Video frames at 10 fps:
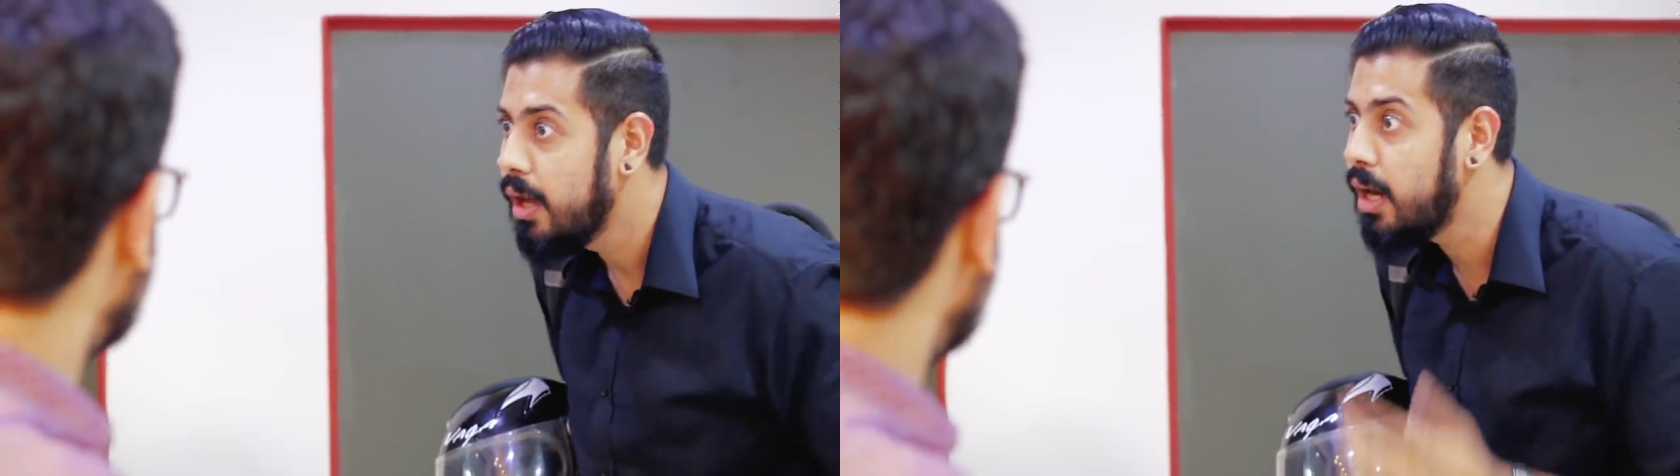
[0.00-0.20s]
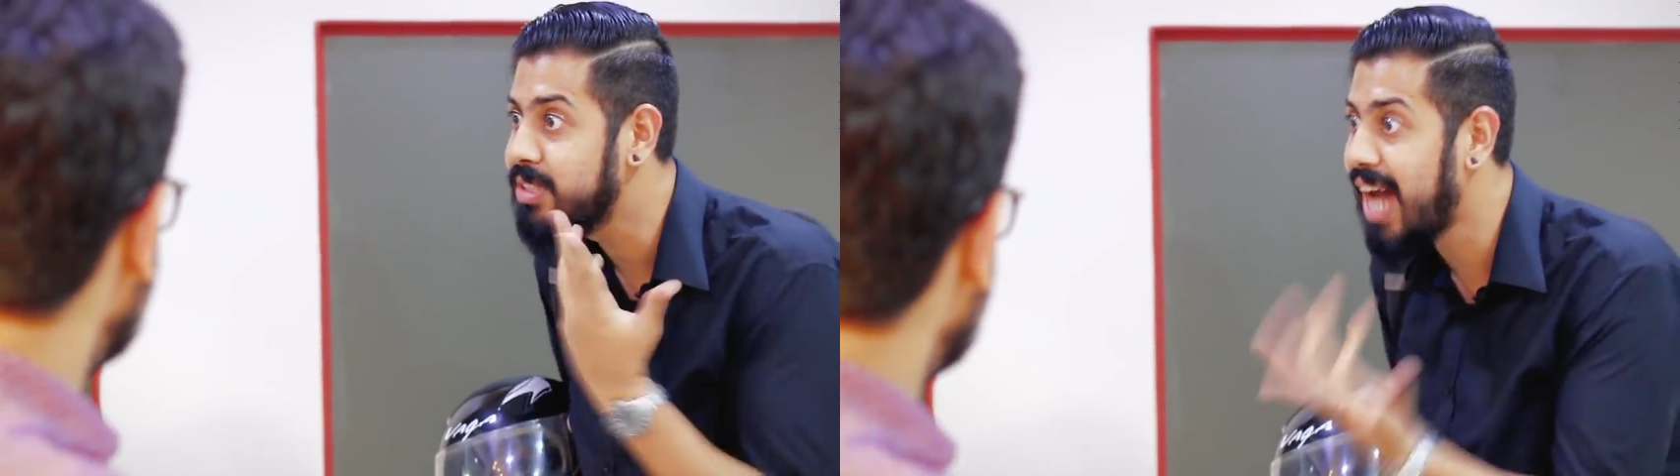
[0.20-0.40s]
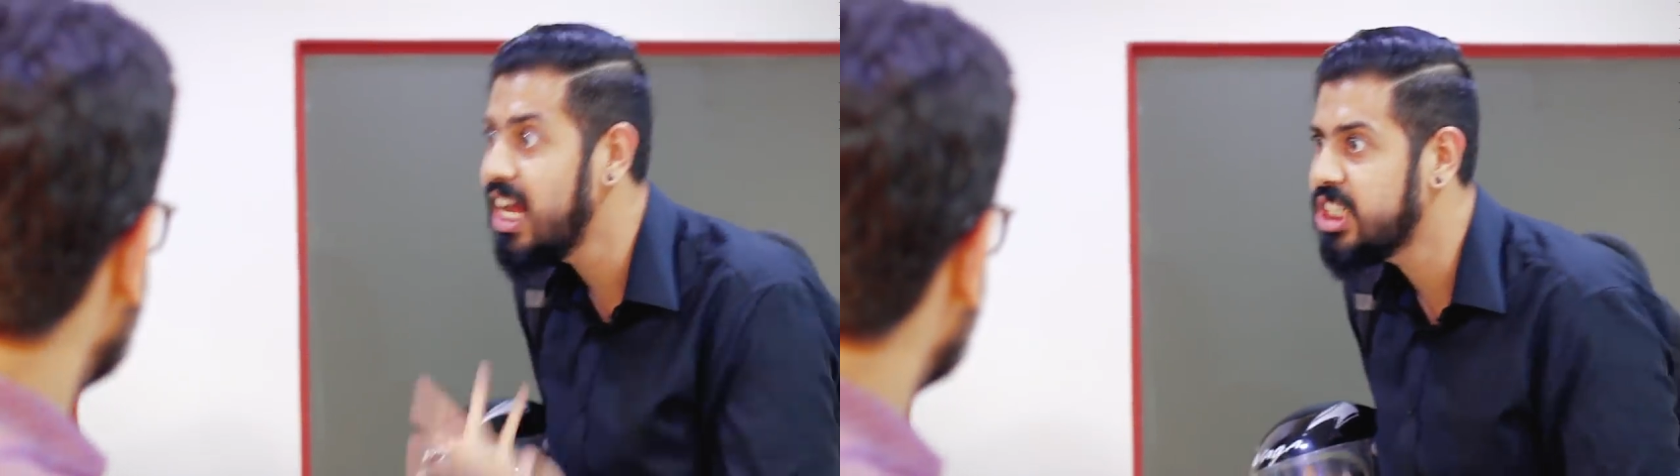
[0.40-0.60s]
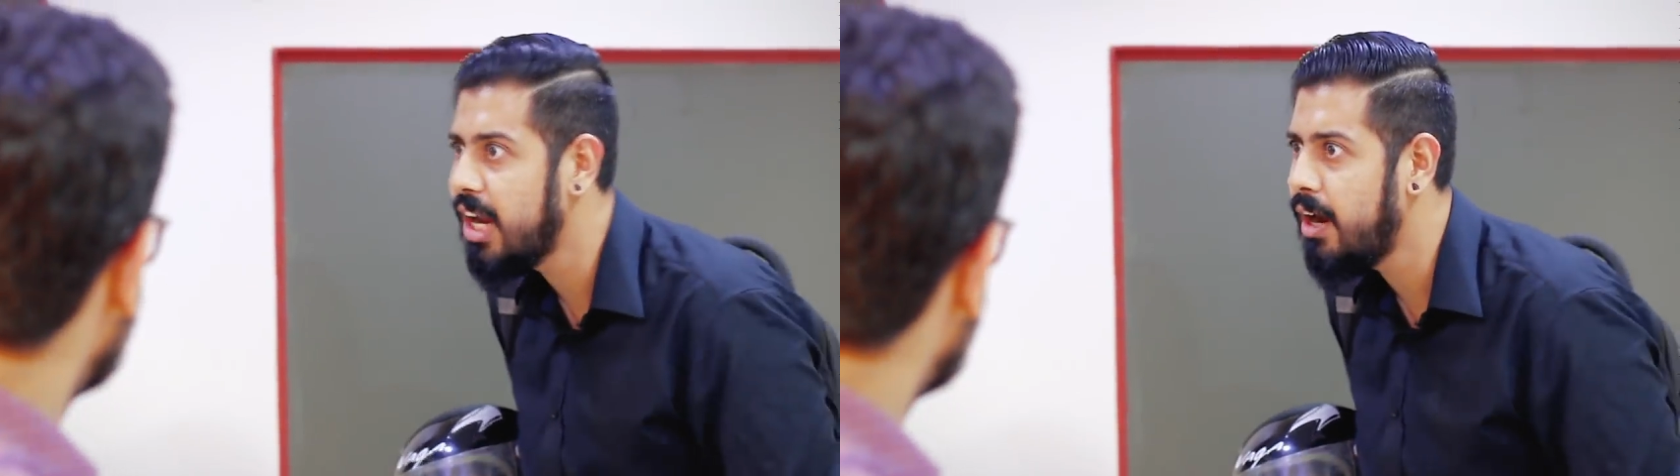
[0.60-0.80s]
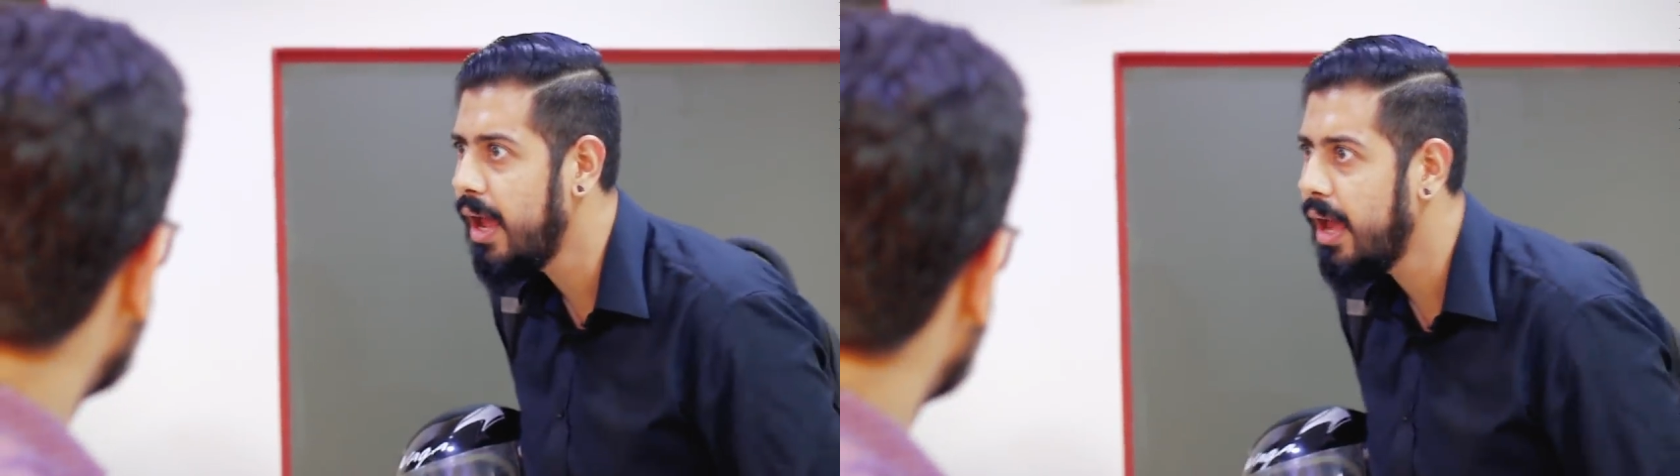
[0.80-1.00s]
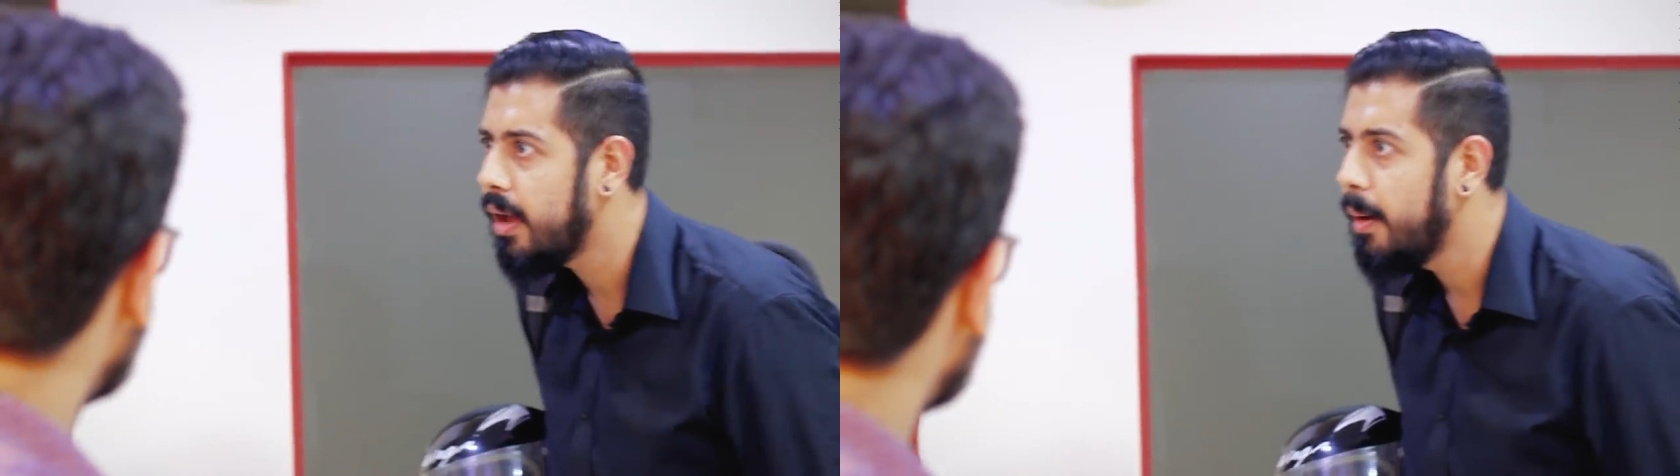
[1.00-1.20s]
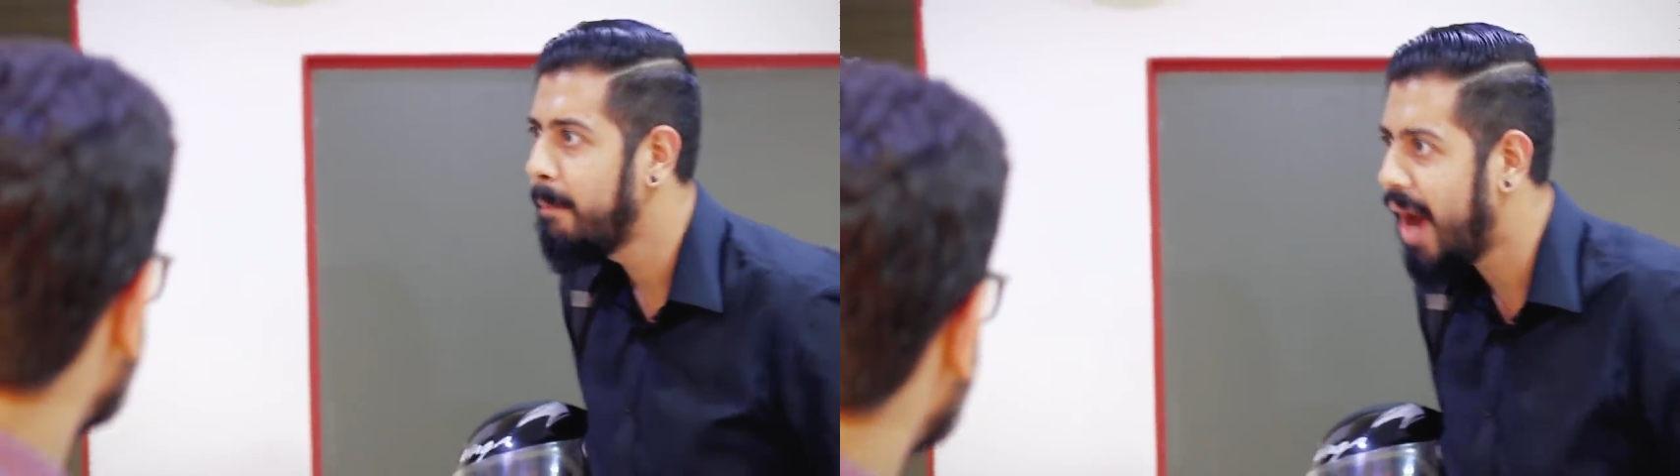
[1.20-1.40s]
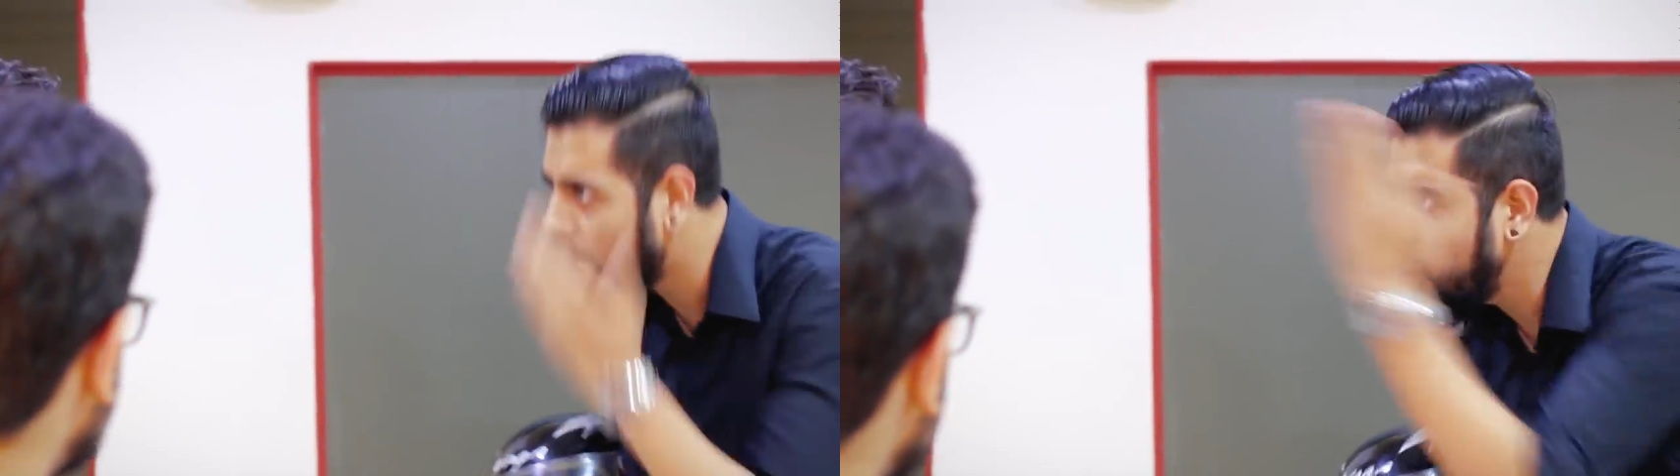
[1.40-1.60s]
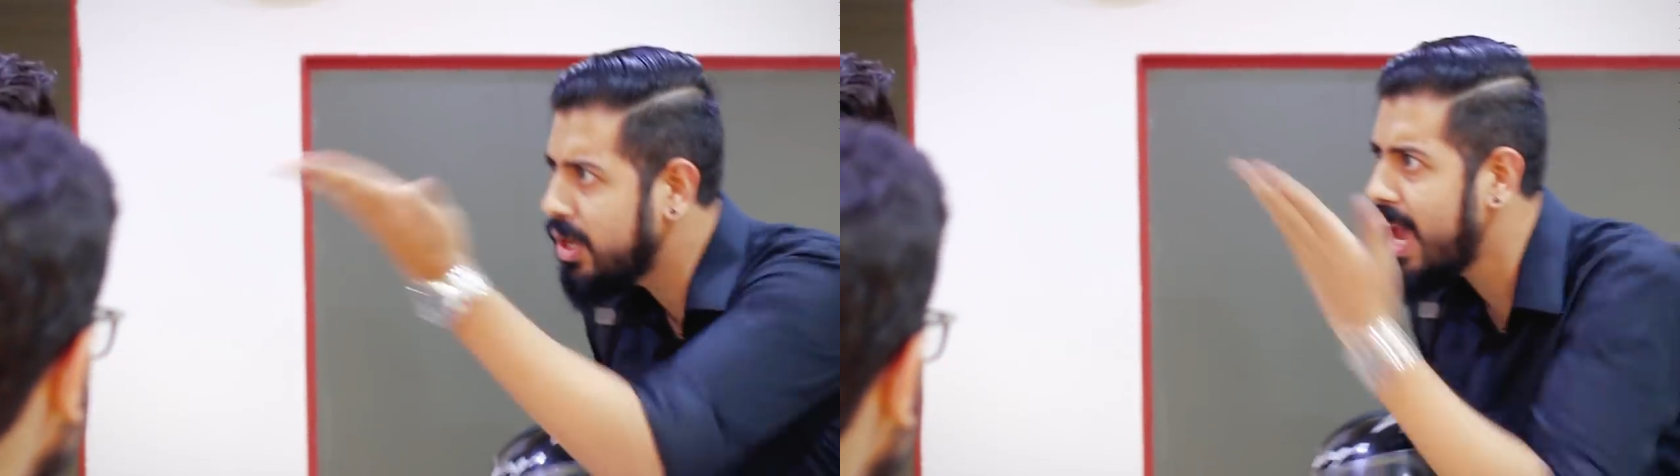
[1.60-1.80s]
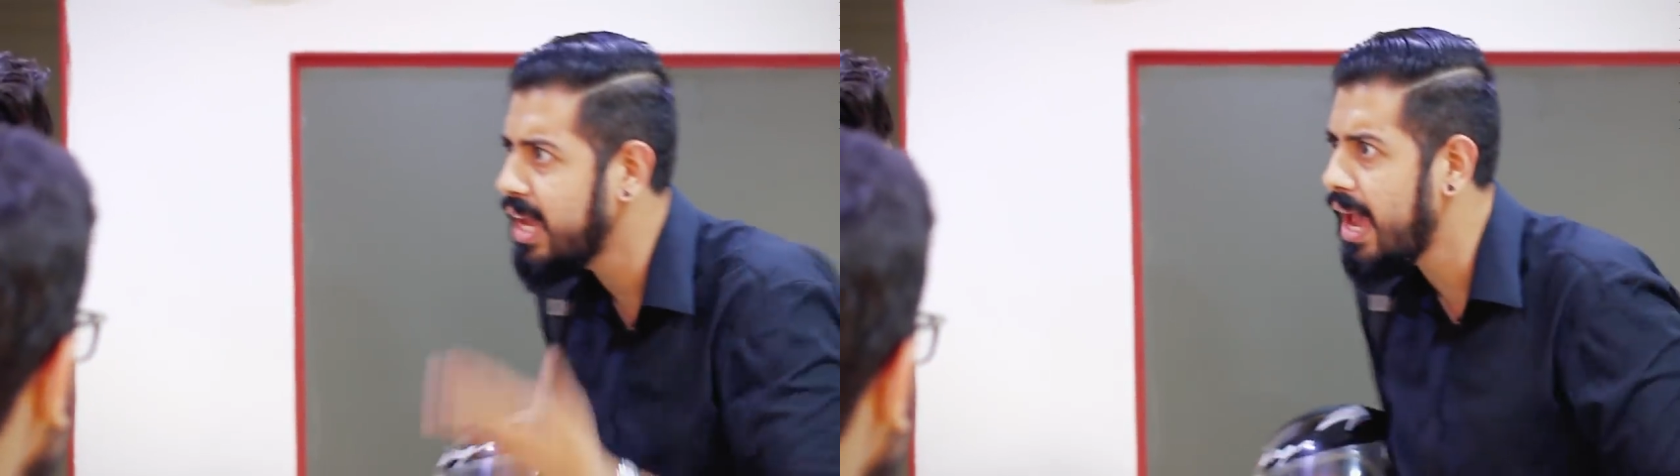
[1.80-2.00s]
रमजान चल रहे हैं पागल हो
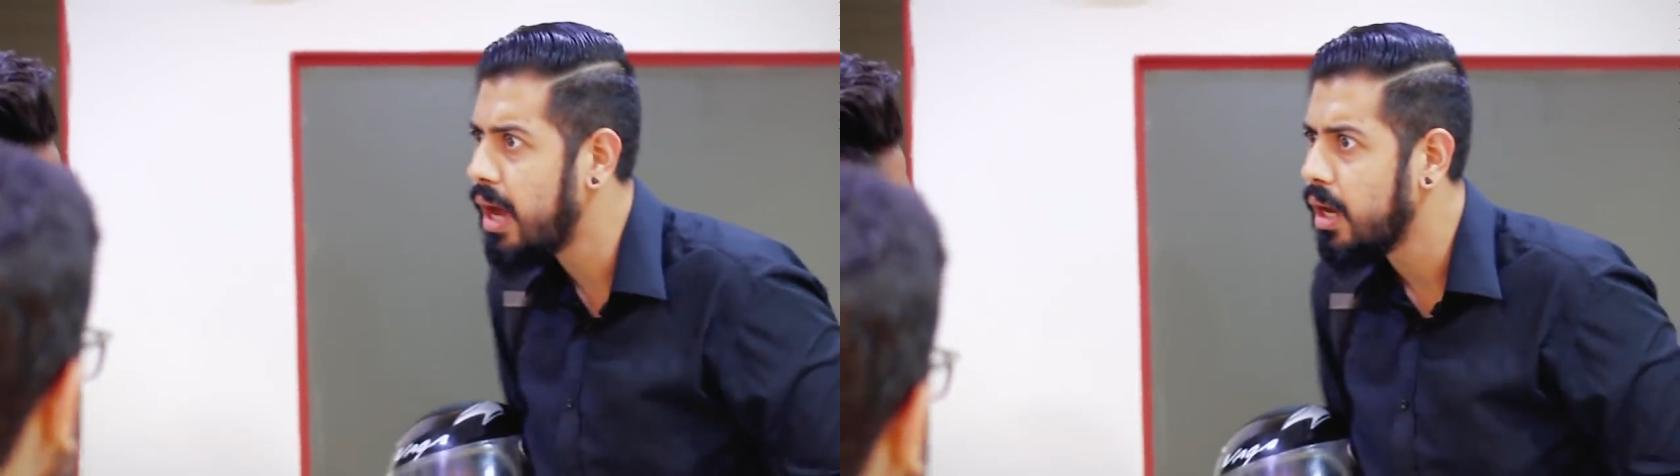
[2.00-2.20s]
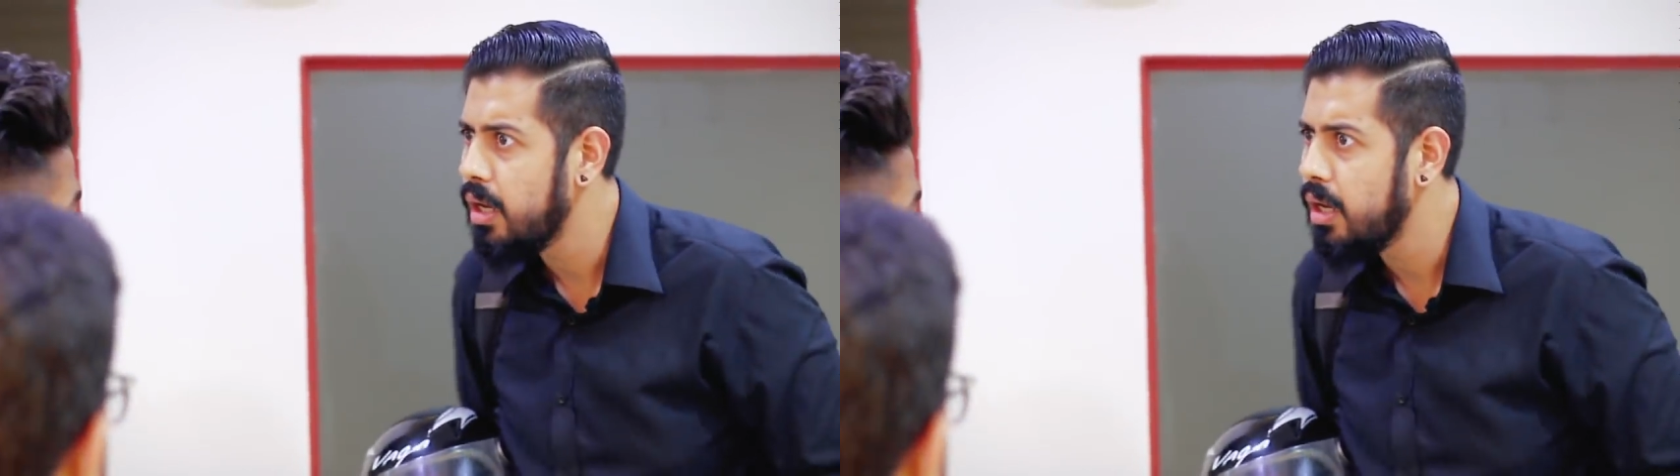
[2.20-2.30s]
गया क्या